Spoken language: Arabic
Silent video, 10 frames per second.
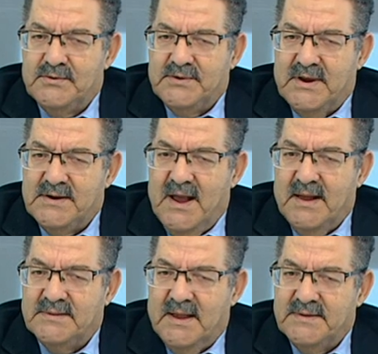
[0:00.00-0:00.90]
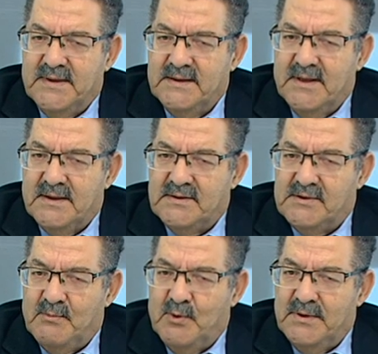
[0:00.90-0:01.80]
شجاعة السيد رئيس
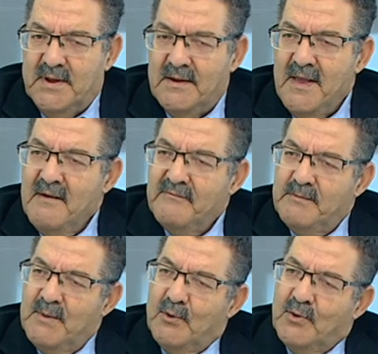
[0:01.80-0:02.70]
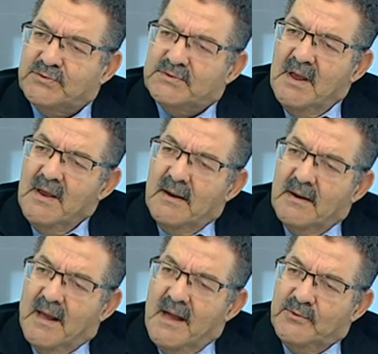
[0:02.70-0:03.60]
الجمهورية فيما يخص
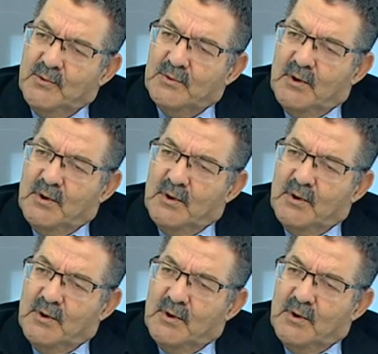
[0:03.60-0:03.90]
القانون